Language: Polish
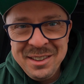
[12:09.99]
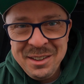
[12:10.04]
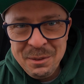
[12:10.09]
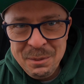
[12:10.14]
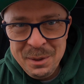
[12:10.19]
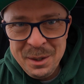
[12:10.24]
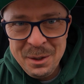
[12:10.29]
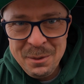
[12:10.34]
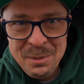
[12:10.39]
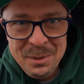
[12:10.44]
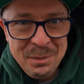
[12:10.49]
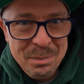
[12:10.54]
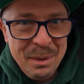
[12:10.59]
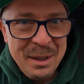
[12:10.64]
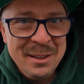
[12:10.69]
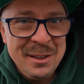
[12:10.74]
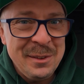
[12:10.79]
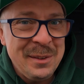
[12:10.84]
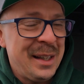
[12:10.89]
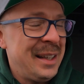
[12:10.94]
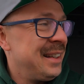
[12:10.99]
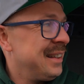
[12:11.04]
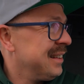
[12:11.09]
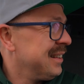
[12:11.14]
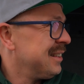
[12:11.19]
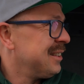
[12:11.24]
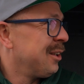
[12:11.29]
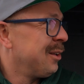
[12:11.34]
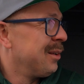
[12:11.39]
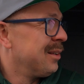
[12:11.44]
sobie robić
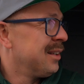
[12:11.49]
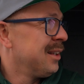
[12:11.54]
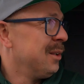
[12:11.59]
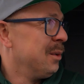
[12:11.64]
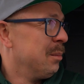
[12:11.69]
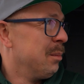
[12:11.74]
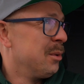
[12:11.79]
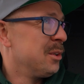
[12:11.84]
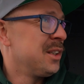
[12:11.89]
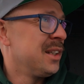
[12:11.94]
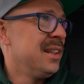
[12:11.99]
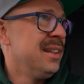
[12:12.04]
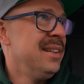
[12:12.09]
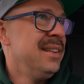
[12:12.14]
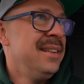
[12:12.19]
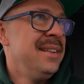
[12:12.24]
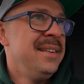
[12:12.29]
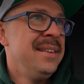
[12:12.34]
personalne do Londynu może.